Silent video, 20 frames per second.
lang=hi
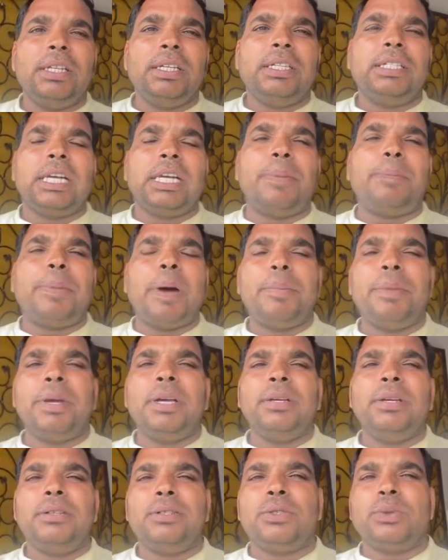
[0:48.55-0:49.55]
चांपा में
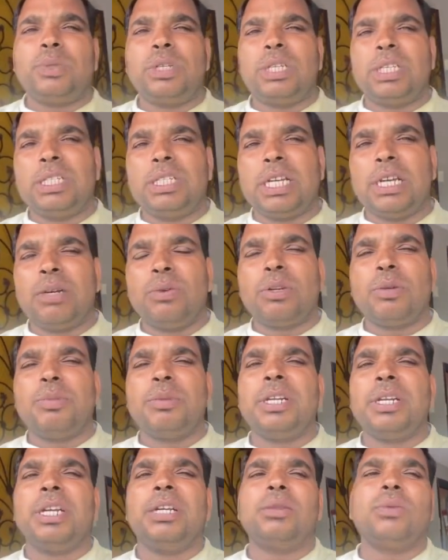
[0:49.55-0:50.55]
क्योंकि किसानों की
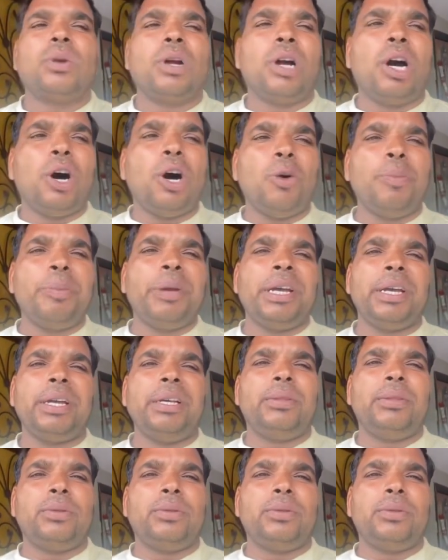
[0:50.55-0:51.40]
मीटिंग है तो गाँव में है